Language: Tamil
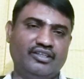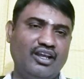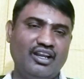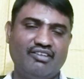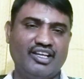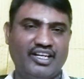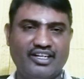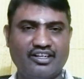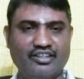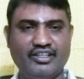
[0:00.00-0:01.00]
நல்லா
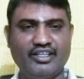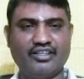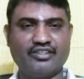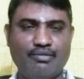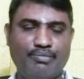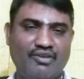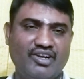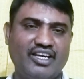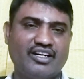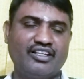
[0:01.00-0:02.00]
விளையாண்டுறது சிறப்பாக
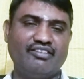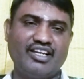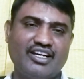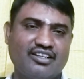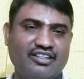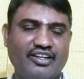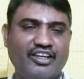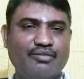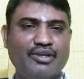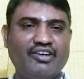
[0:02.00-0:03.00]
விளையாடுறது விளையாடுறது
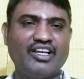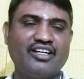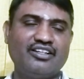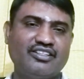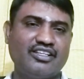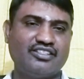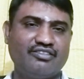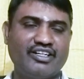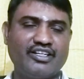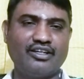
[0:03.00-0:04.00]
தெரியாமே விளையாண்டு
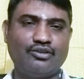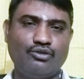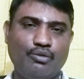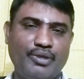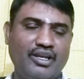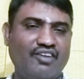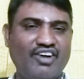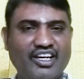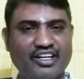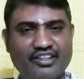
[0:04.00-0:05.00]
ஜெயிச்சு வெற்றி கோப்பையெல்லாம்
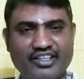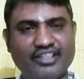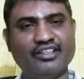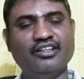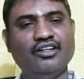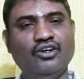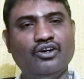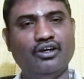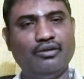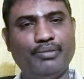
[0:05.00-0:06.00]
வாங்குறது
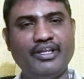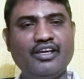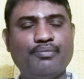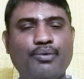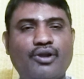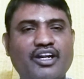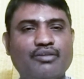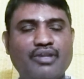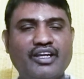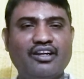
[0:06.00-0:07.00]
பெரிய
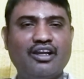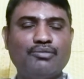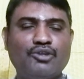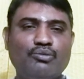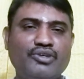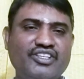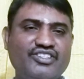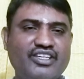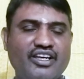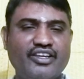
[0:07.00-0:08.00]
போராட்டம்லாம் இல்லாமல் ரொம்ப
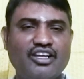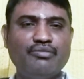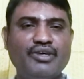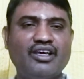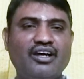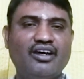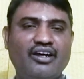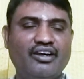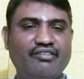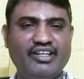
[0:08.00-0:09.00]
ஈஸியாக
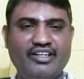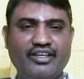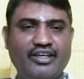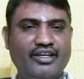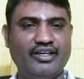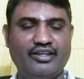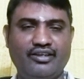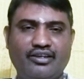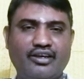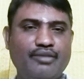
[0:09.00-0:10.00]
எளிமையாக வெற்றியை
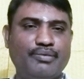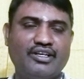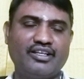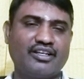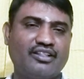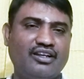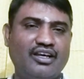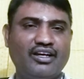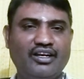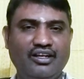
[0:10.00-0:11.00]

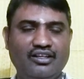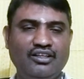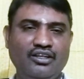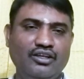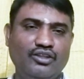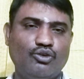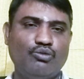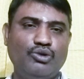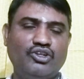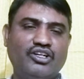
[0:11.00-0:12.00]
கைப்பற்றிக்கிறதெல்லாம் இந்த
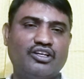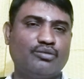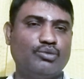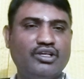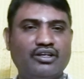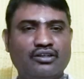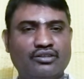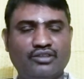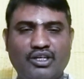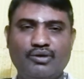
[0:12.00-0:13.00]
ஒம்போதில் இருக்கிற புதன்
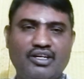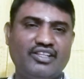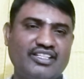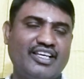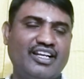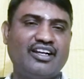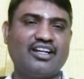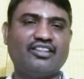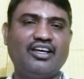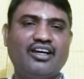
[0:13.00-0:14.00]
தருவார் தசையெல்லாம்
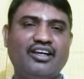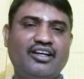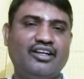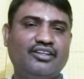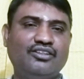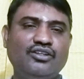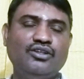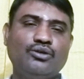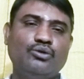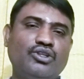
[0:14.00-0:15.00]
நடந்தால்
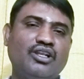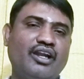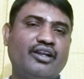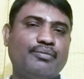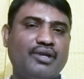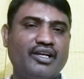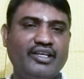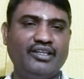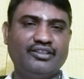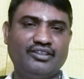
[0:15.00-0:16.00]
கூடுதலான பலனே